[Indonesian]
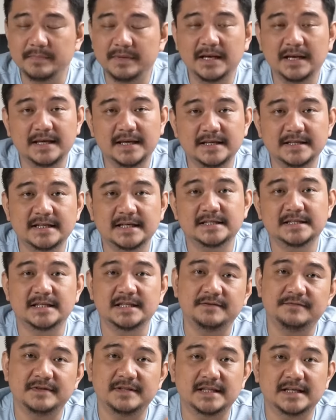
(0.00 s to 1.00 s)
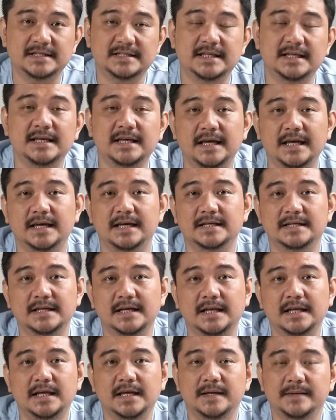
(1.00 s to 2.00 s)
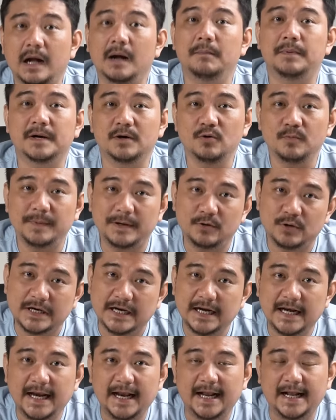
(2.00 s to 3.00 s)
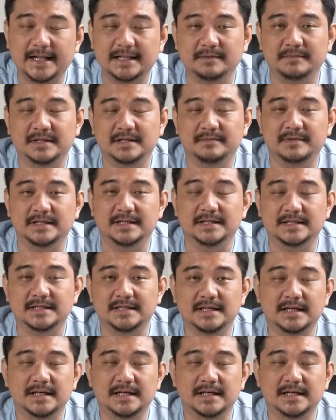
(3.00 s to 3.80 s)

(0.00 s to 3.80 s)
memiliki sensitivitas tinggi. Jadi nggak perlu power gede teman-teman.